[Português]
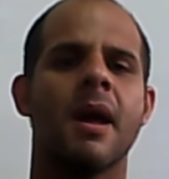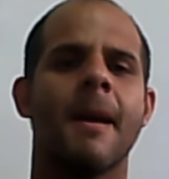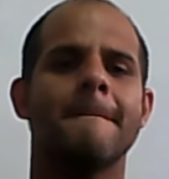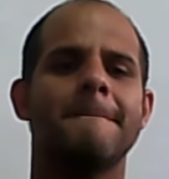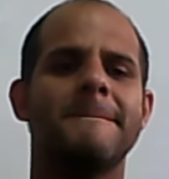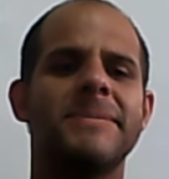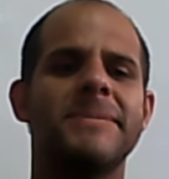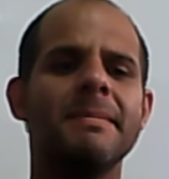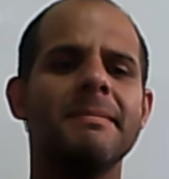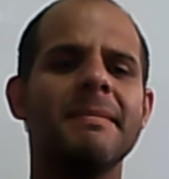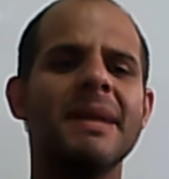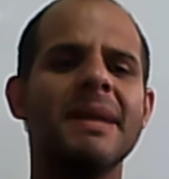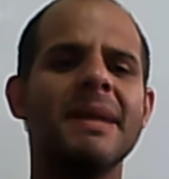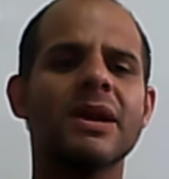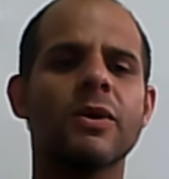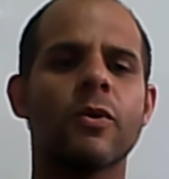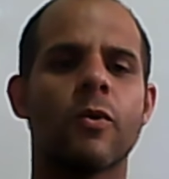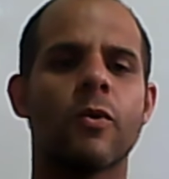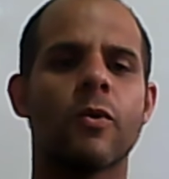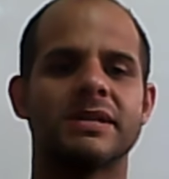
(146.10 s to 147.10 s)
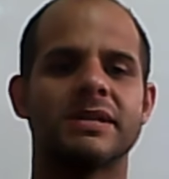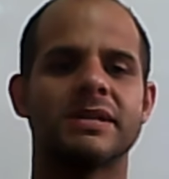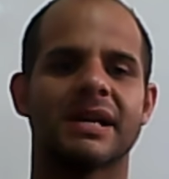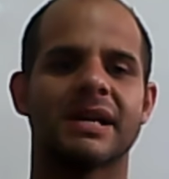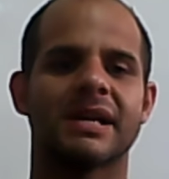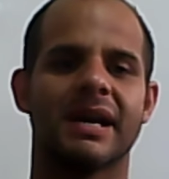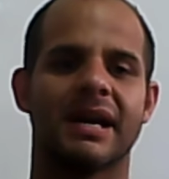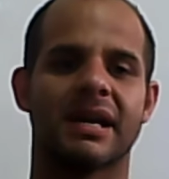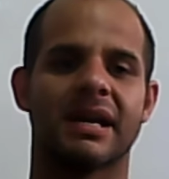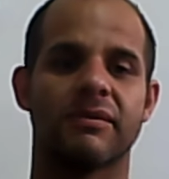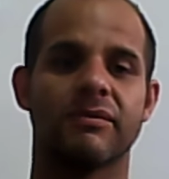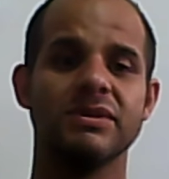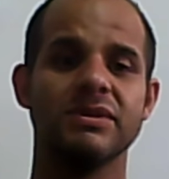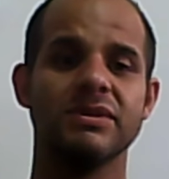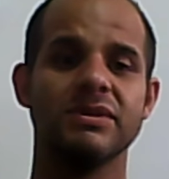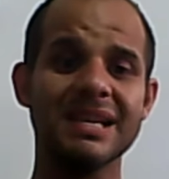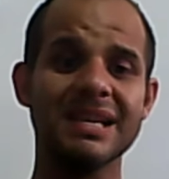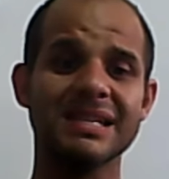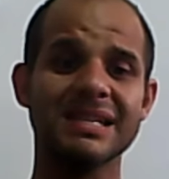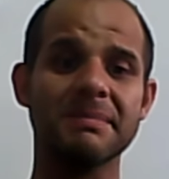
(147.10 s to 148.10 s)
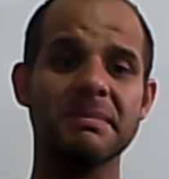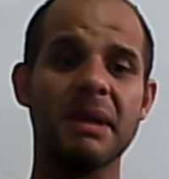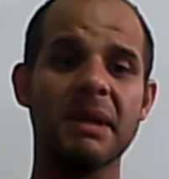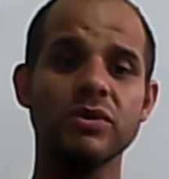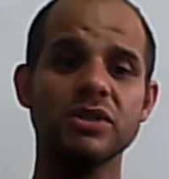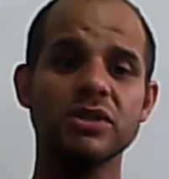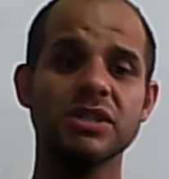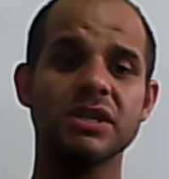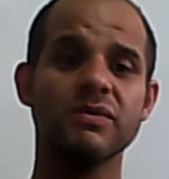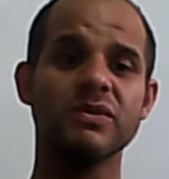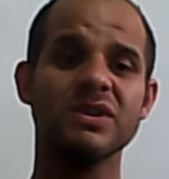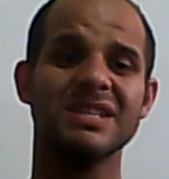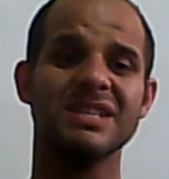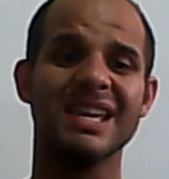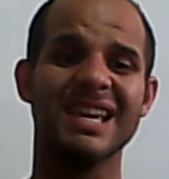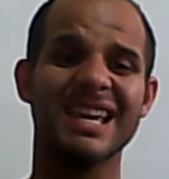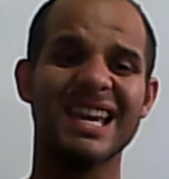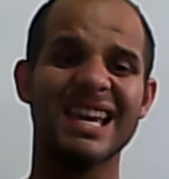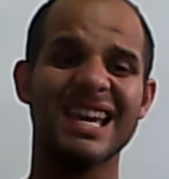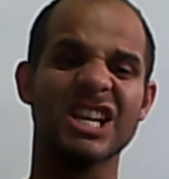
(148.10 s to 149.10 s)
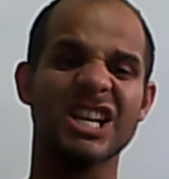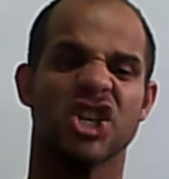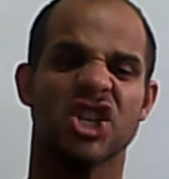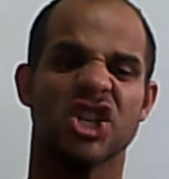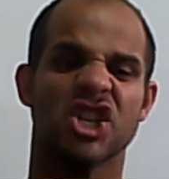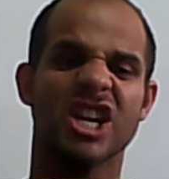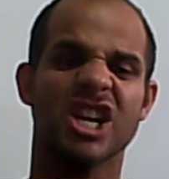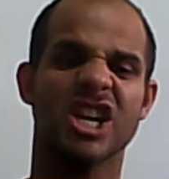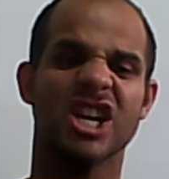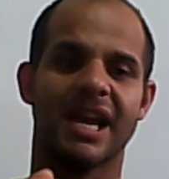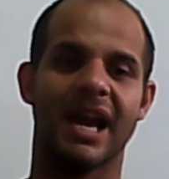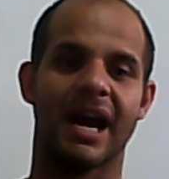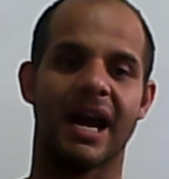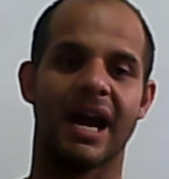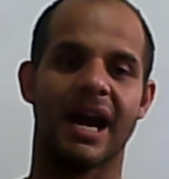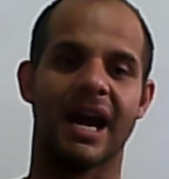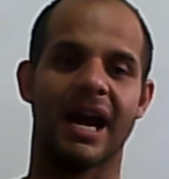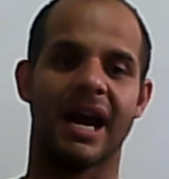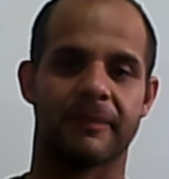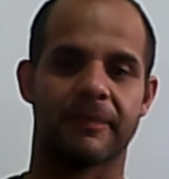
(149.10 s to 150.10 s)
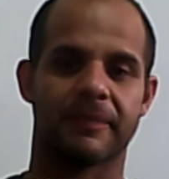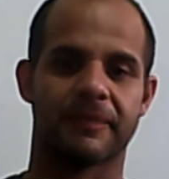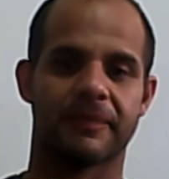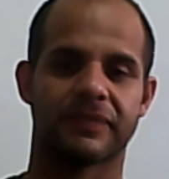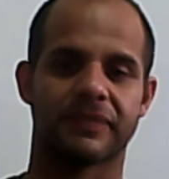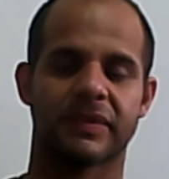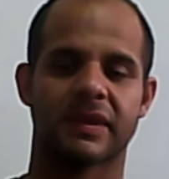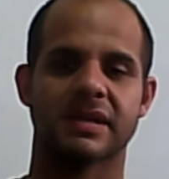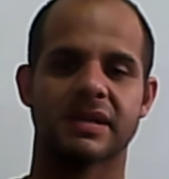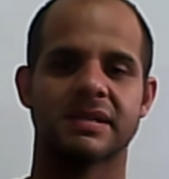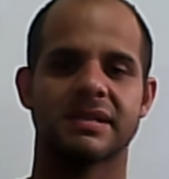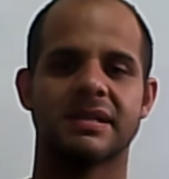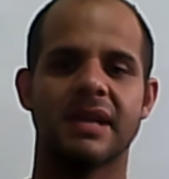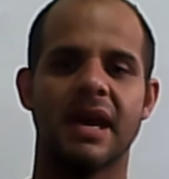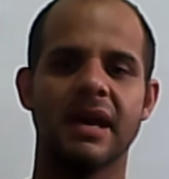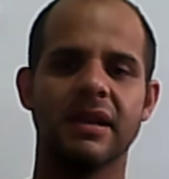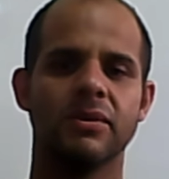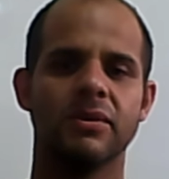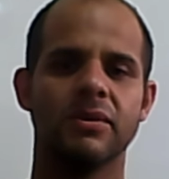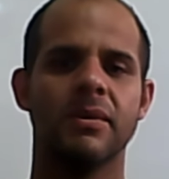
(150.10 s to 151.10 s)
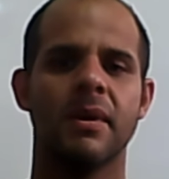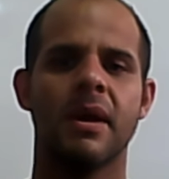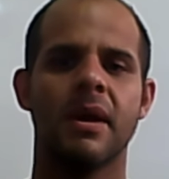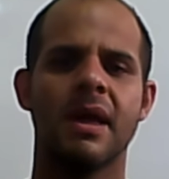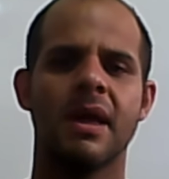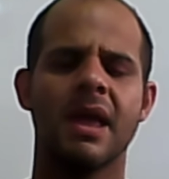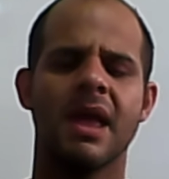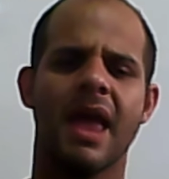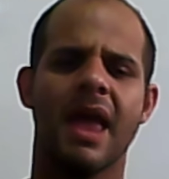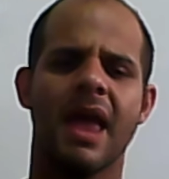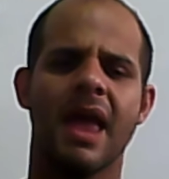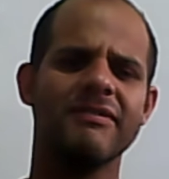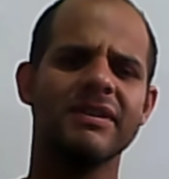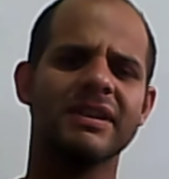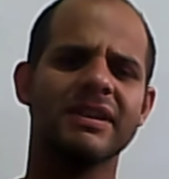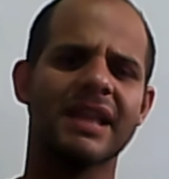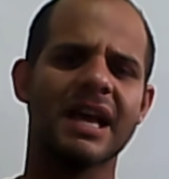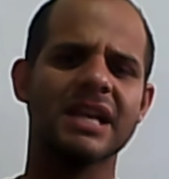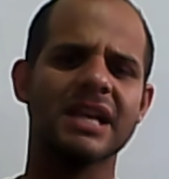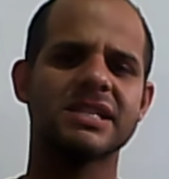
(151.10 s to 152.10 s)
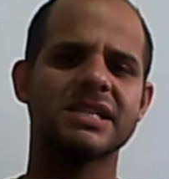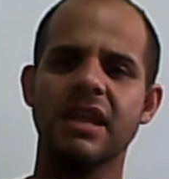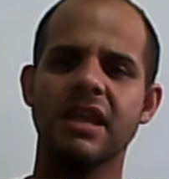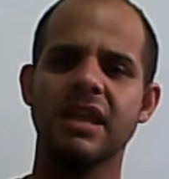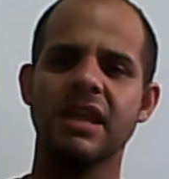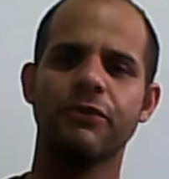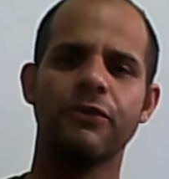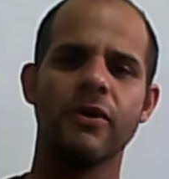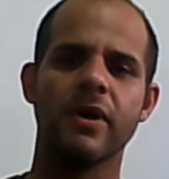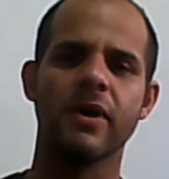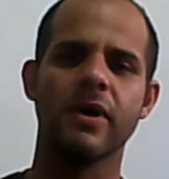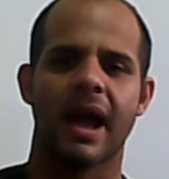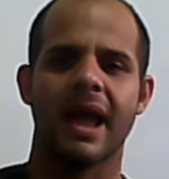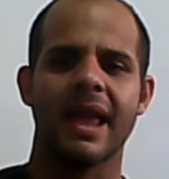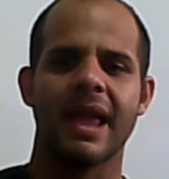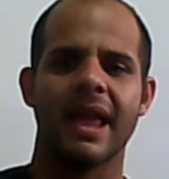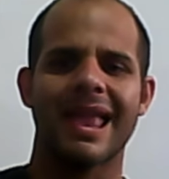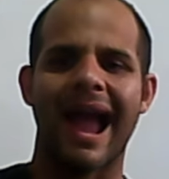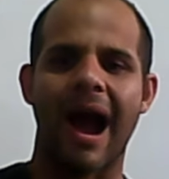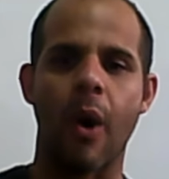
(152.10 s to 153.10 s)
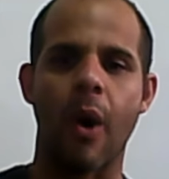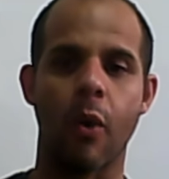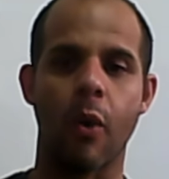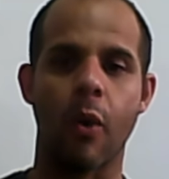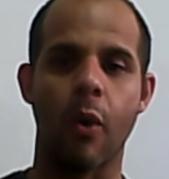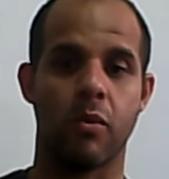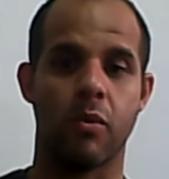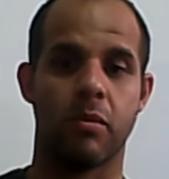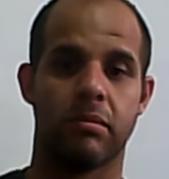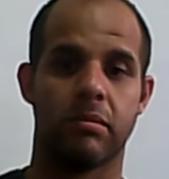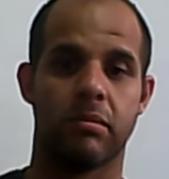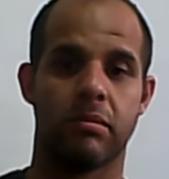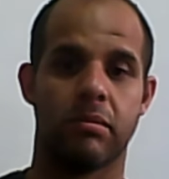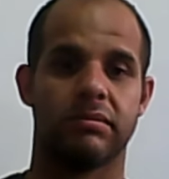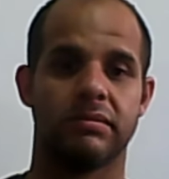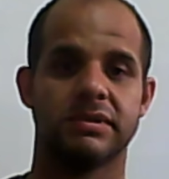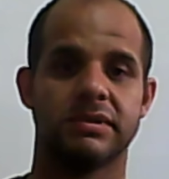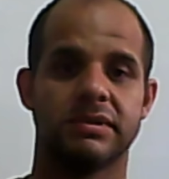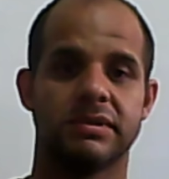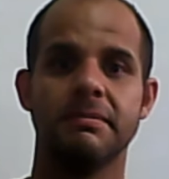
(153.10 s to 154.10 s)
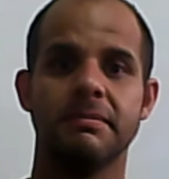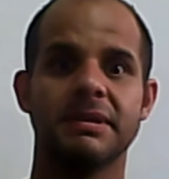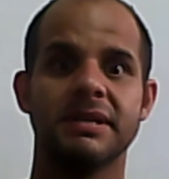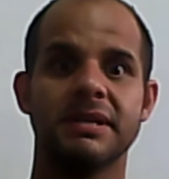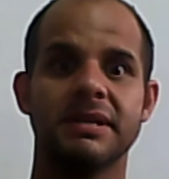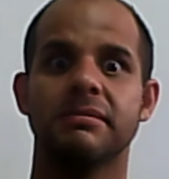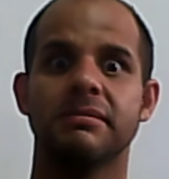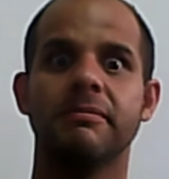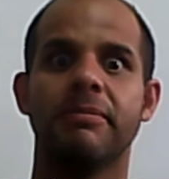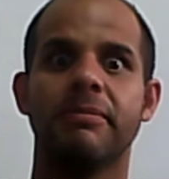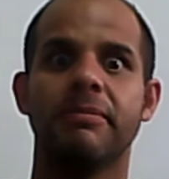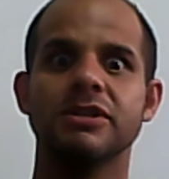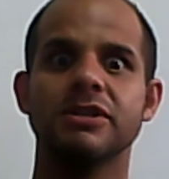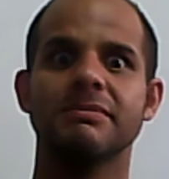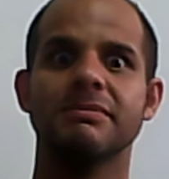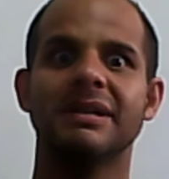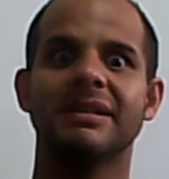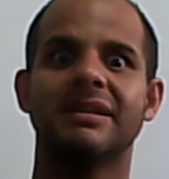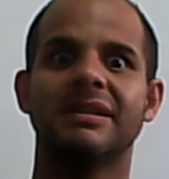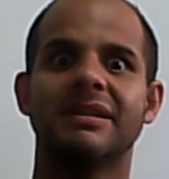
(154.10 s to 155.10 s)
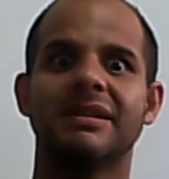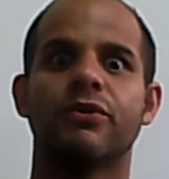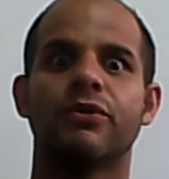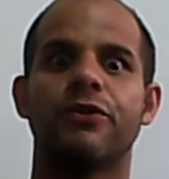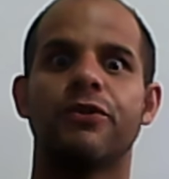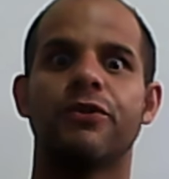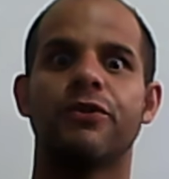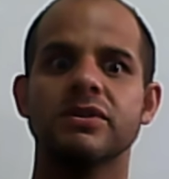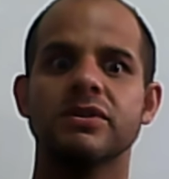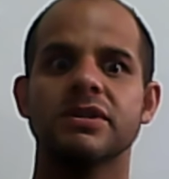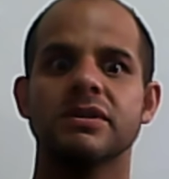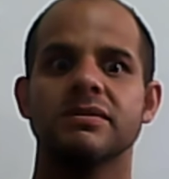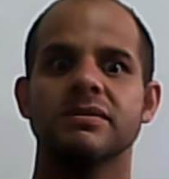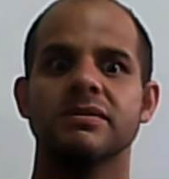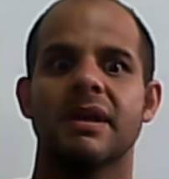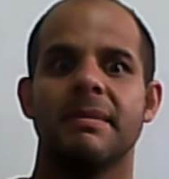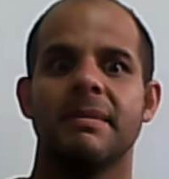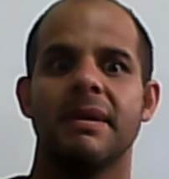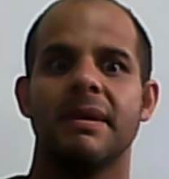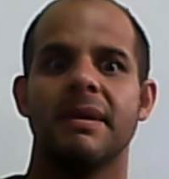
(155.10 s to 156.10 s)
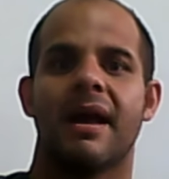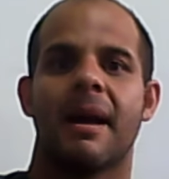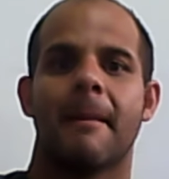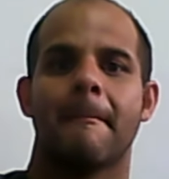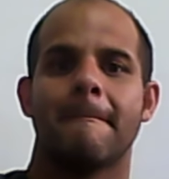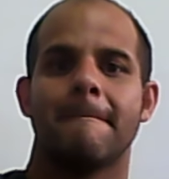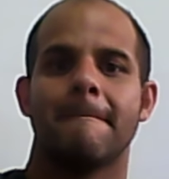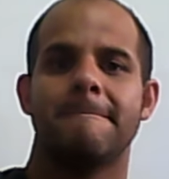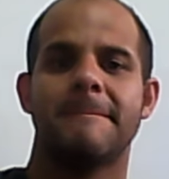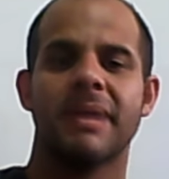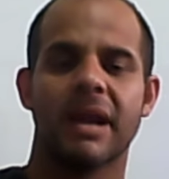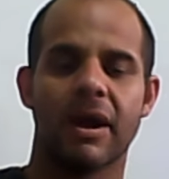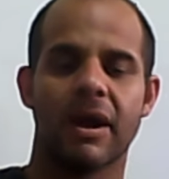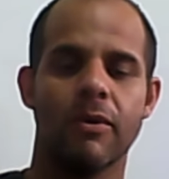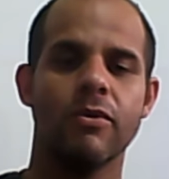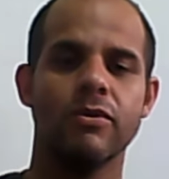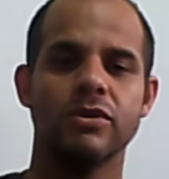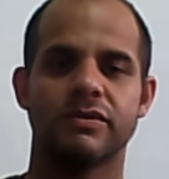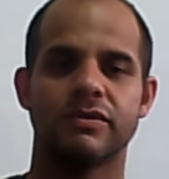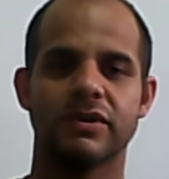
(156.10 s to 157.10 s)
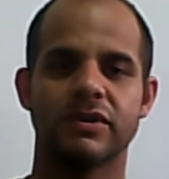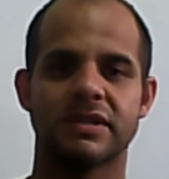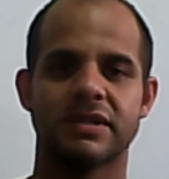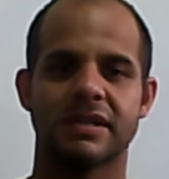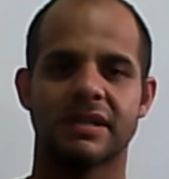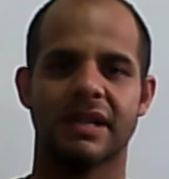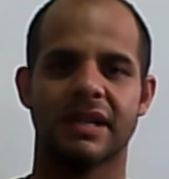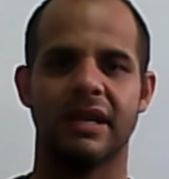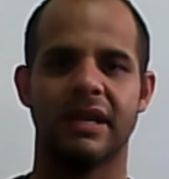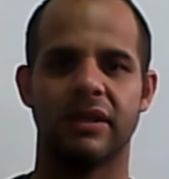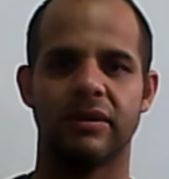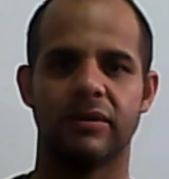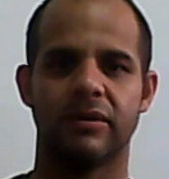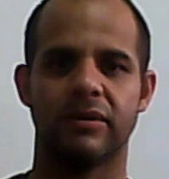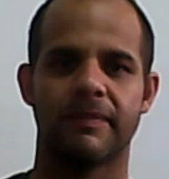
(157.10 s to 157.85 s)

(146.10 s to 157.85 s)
Primeira coisa, cara, você tem que saber aonde que você quer chegar certo? É verdade, você tem que focar em algo. Você não, precisa, não pode manter o foco se você não sabe para onde você está indo.